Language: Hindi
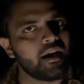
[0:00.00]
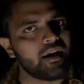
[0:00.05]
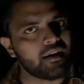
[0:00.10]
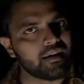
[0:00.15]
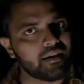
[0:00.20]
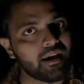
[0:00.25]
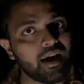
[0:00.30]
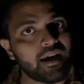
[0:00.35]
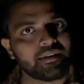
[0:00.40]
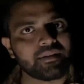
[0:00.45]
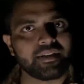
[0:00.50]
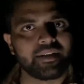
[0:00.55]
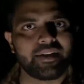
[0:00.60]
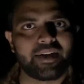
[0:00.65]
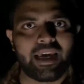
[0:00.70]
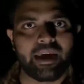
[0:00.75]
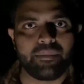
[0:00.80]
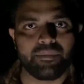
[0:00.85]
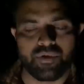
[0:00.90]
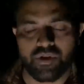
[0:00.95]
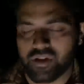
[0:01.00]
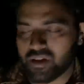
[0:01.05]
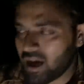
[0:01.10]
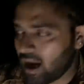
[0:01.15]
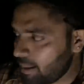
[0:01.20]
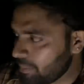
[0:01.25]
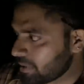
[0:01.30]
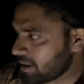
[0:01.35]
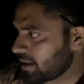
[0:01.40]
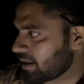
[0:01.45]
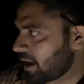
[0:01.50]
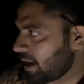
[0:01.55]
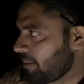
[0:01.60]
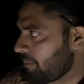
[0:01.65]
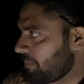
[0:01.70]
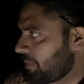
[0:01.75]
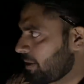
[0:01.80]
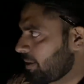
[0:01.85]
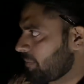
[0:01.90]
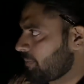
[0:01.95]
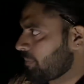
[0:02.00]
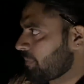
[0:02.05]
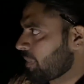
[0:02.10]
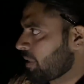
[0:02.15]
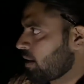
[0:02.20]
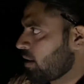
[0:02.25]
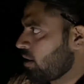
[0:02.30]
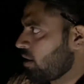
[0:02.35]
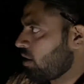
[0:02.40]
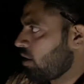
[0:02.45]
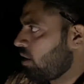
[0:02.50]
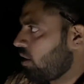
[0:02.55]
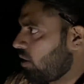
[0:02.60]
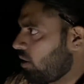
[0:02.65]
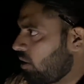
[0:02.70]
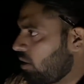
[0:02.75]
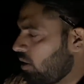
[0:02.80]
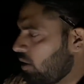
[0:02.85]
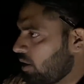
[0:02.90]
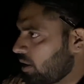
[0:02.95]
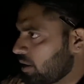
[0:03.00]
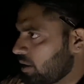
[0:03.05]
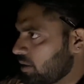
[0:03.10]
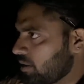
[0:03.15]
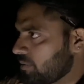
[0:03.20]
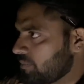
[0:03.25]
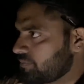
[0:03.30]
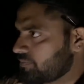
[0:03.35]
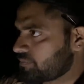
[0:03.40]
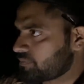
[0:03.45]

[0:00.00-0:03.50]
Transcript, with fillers: रात के टाइम शाम के टाइम पे और